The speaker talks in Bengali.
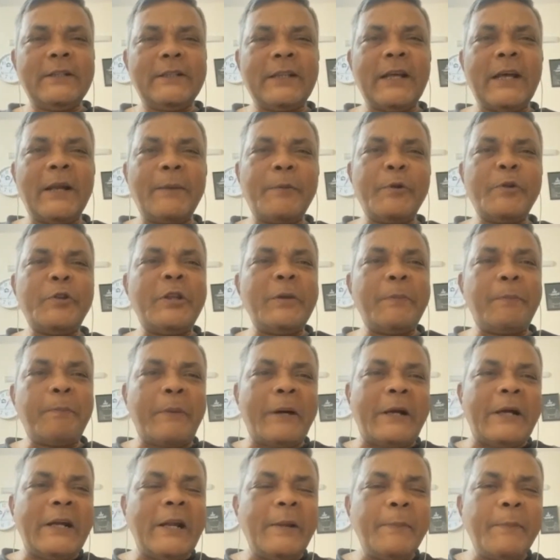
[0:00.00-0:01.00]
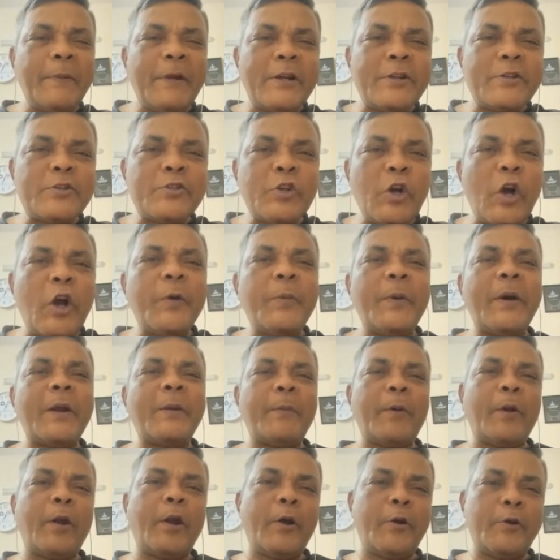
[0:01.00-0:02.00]
তার বিরুদ্ধে পার্লামেন্টে ছয়বার
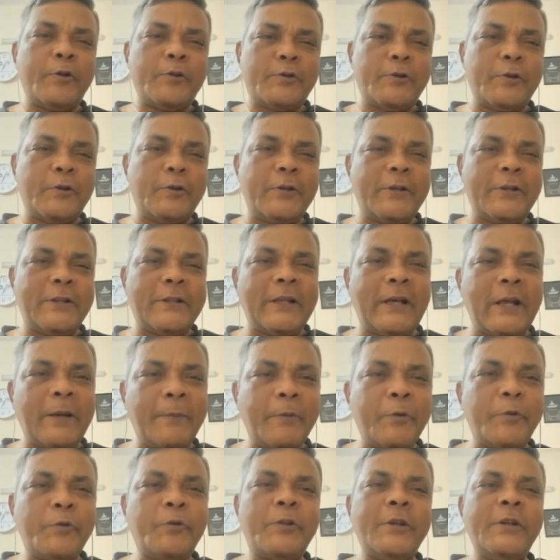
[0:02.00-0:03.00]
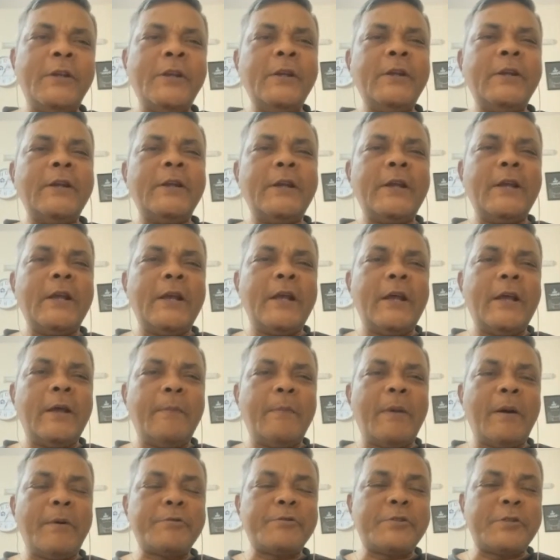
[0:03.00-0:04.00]
বলা হয়েছিল যে তার বিরুদ্ধে
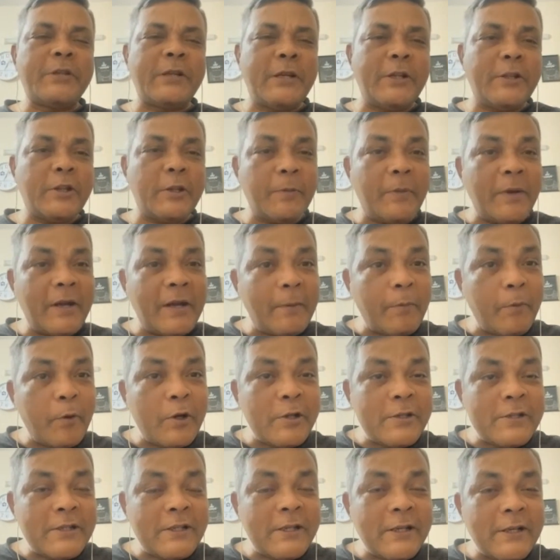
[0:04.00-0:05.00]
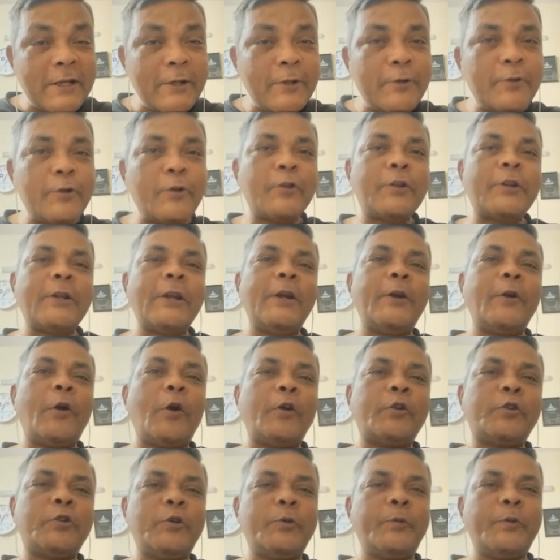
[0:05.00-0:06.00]
ব্যবস্থা নিতে হবে এটা বলেছিলেন কিন্তু তৎকালীন
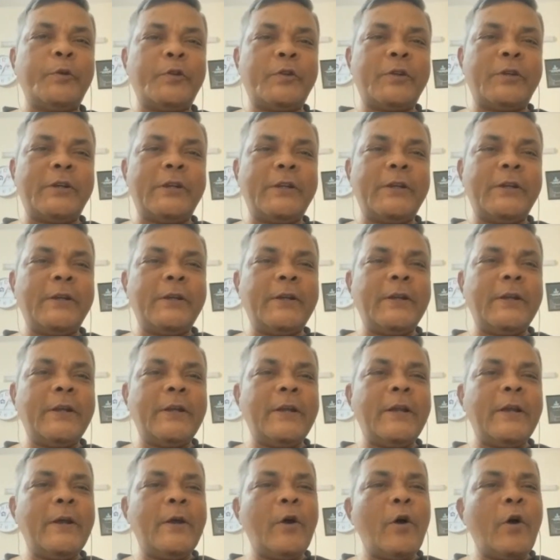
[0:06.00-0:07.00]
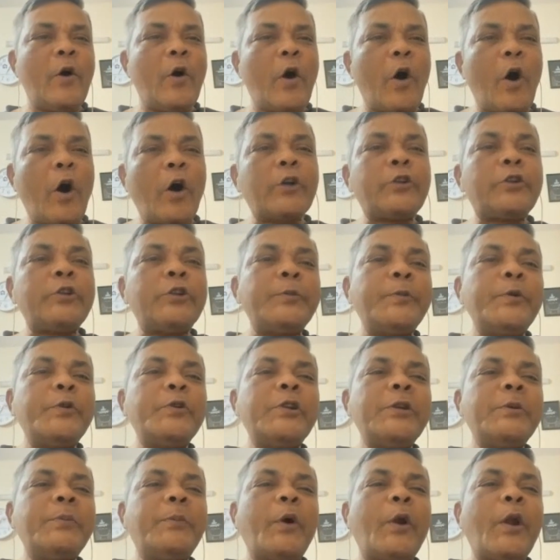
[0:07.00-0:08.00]
অর্থমন্ত্রী
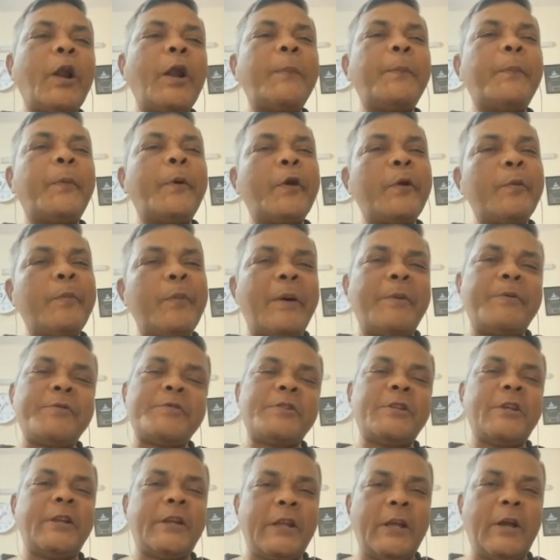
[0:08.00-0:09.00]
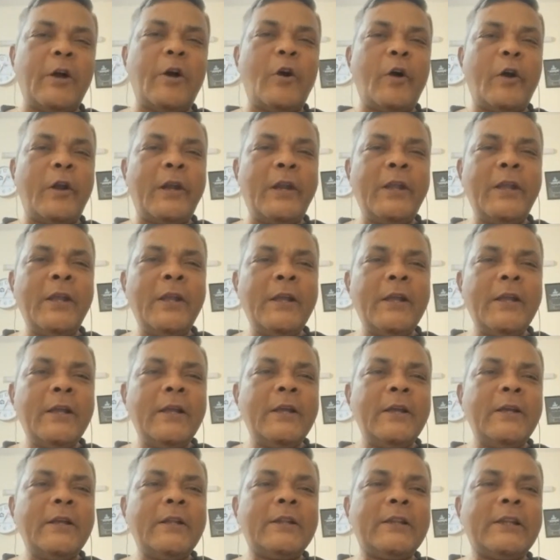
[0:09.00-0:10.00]
অর্থমন্ত্রী বলার পরও ব্যবস্থা নেওয়া হয়নি
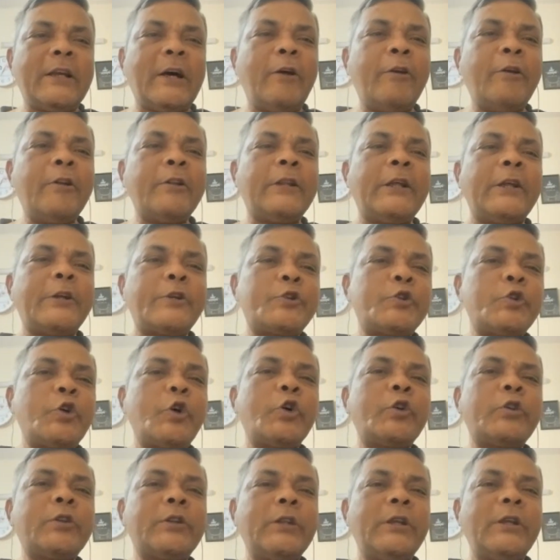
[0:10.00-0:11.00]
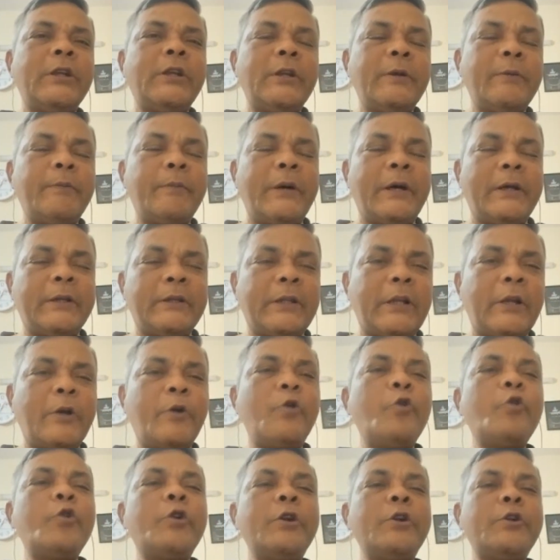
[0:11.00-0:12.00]
তাহলে তার শক্তির বা তার
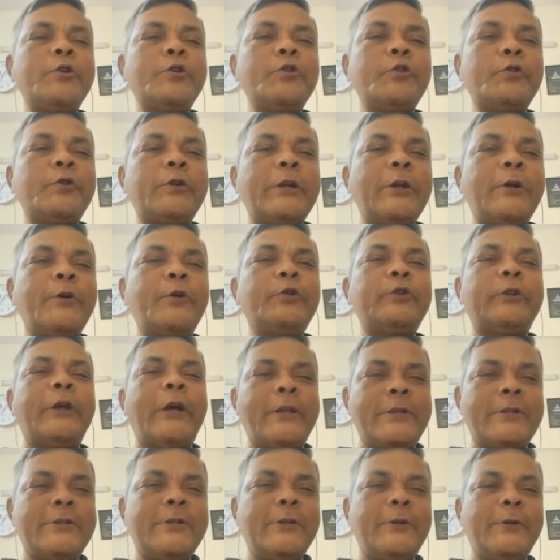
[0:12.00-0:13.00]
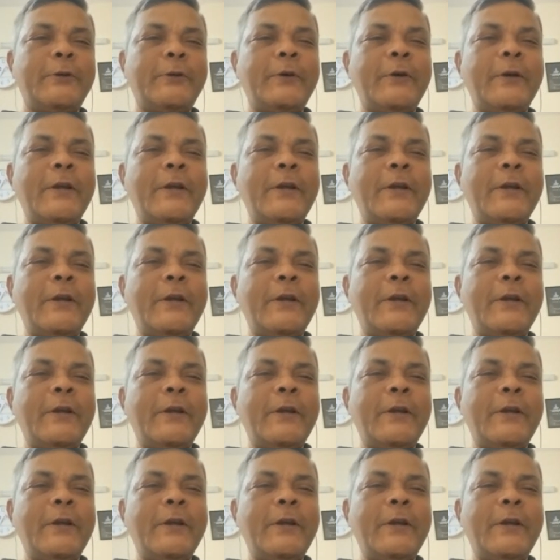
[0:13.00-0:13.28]
খুঁটির জোরটি কোথায় ছিল